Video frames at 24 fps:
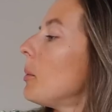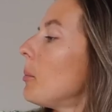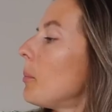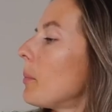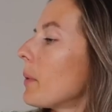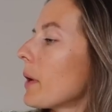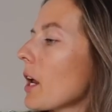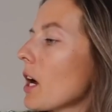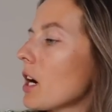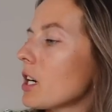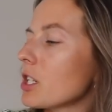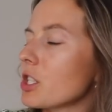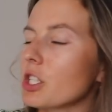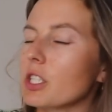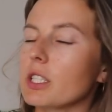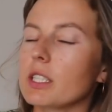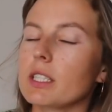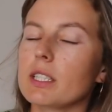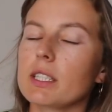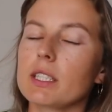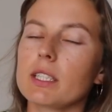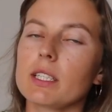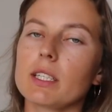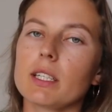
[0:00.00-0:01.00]
Пряжа
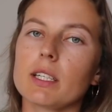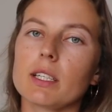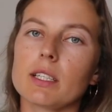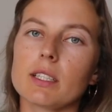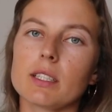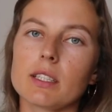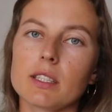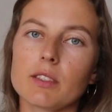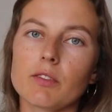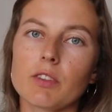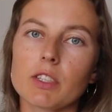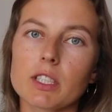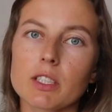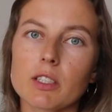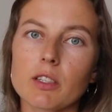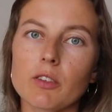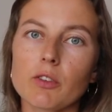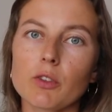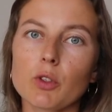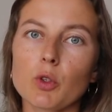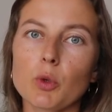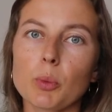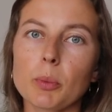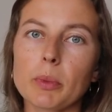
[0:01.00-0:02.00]
здесь в
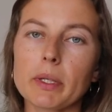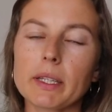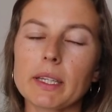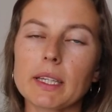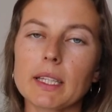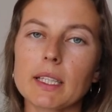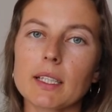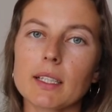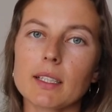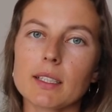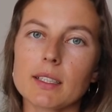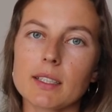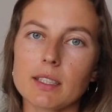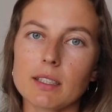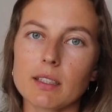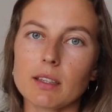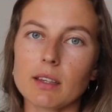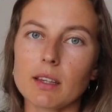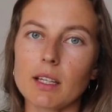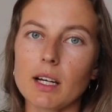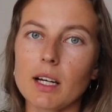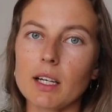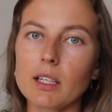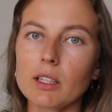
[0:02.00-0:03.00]
основном это
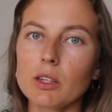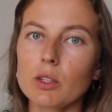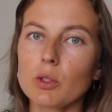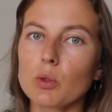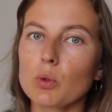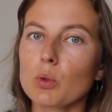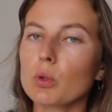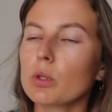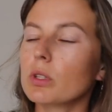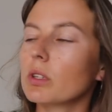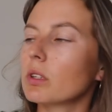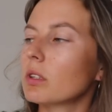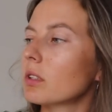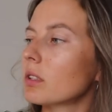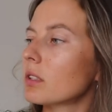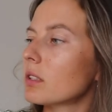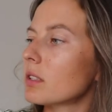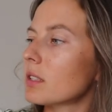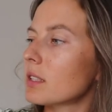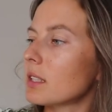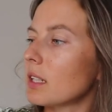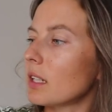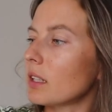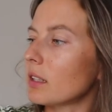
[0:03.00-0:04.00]
Тинлайн от
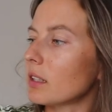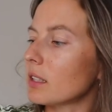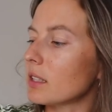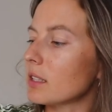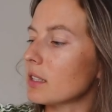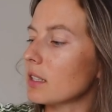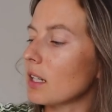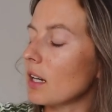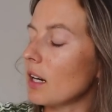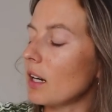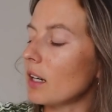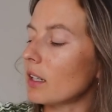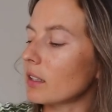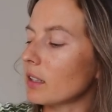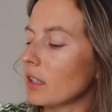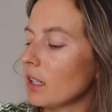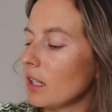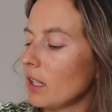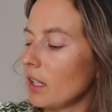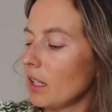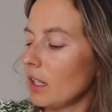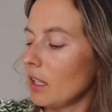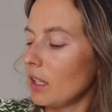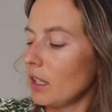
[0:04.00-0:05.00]
э, Sannes Garn.
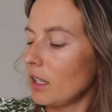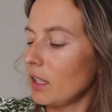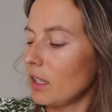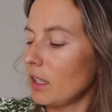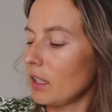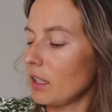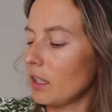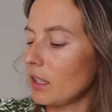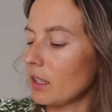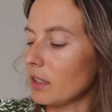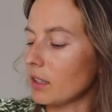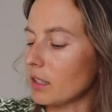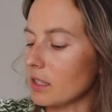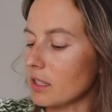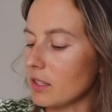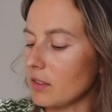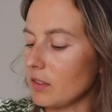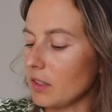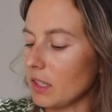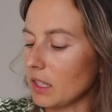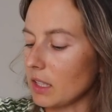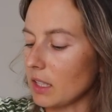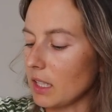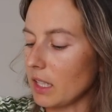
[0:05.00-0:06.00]
Это
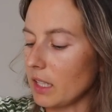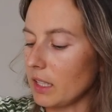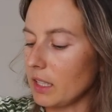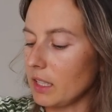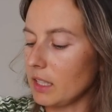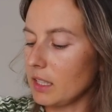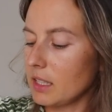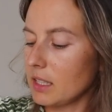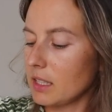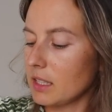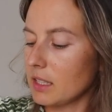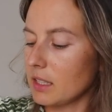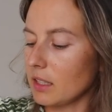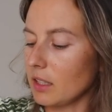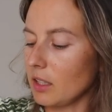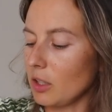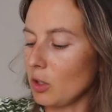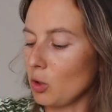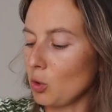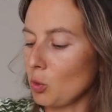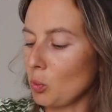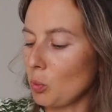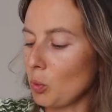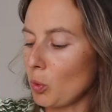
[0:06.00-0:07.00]
цвет корицы,
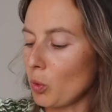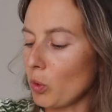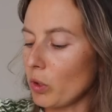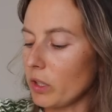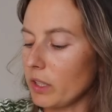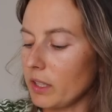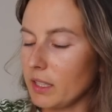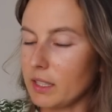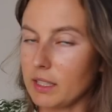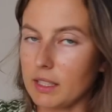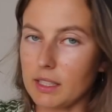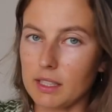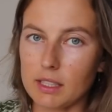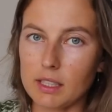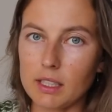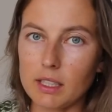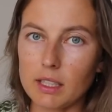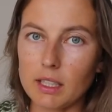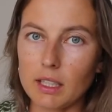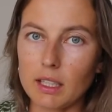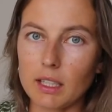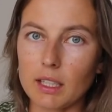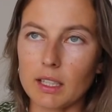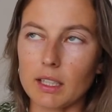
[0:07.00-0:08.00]
голубой и
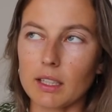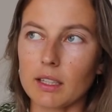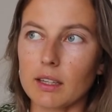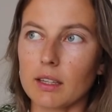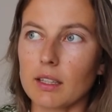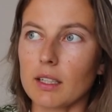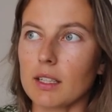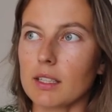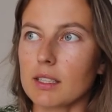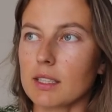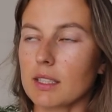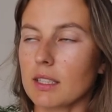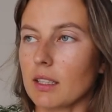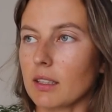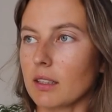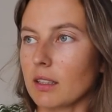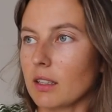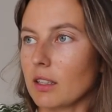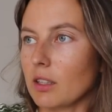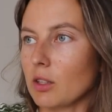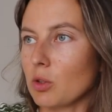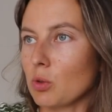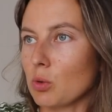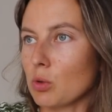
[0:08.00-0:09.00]
синий. Это
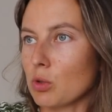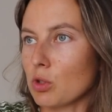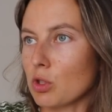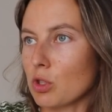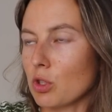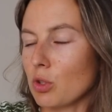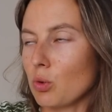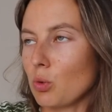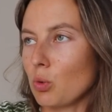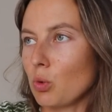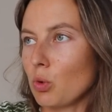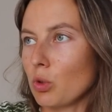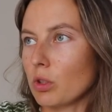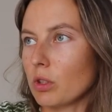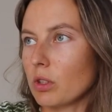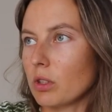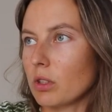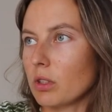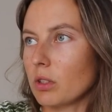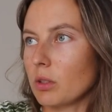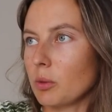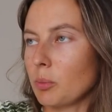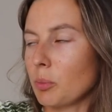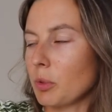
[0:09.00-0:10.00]
остатки тоже от
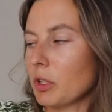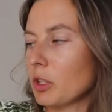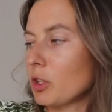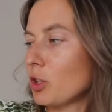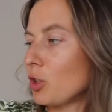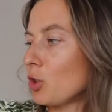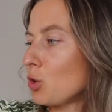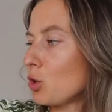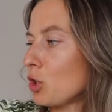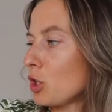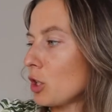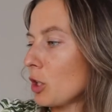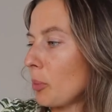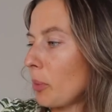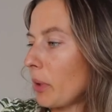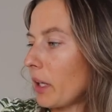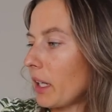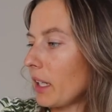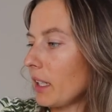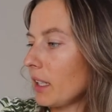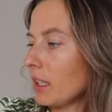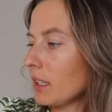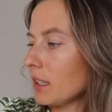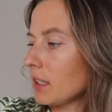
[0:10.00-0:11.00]
э, предыдущих
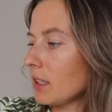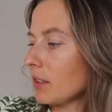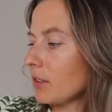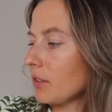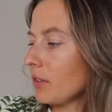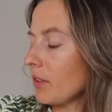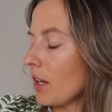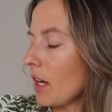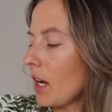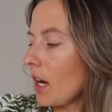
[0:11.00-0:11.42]
проектов.